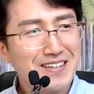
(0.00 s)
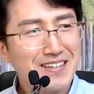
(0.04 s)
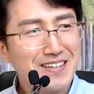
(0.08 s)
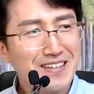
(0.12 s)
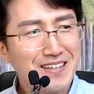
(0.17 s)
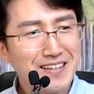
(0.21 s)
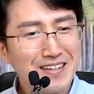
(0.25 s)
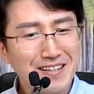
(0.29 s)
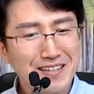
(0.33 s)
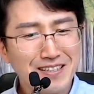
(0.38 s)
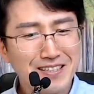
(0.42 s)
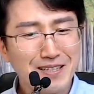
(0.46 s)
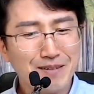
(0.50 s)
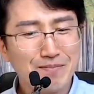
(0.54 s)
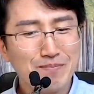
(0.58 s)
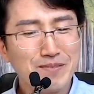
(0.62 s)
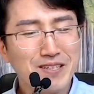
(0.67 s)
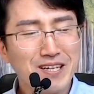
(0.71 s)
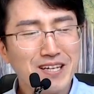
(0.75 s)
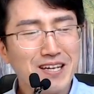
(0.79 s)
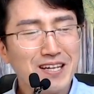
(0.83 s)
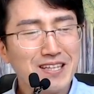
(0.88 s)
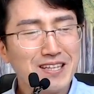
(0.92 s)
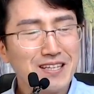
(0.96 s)
예,
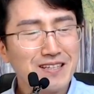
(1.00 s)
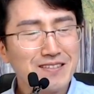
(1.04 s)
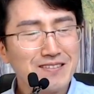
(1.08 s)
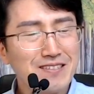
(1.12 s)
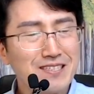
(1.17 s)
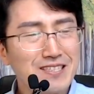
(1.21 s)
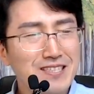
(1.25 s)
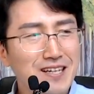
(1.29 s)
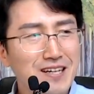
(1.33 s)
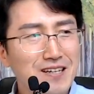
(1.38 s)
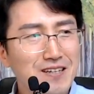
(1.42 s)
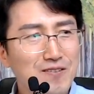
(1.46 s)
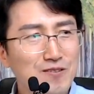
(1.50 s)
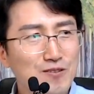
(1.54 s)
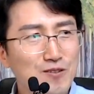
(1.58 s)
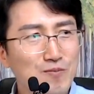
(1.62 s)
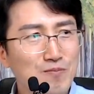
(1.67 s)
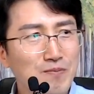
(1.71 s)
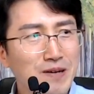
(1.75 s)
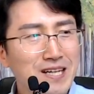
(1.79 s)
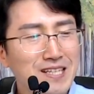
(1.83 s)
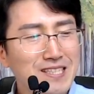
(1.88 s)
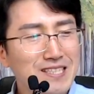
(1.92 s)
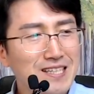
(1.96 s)
점쟁이한테 의지하는 것도
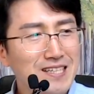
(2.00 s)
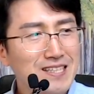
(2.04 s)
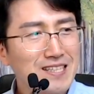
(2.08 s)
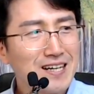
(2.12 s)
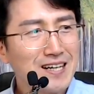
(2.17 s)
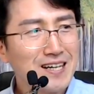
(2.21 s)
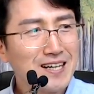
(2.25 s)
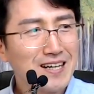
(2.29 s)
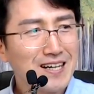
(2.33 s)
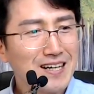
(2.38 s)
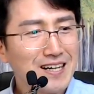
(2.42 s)
팔자다.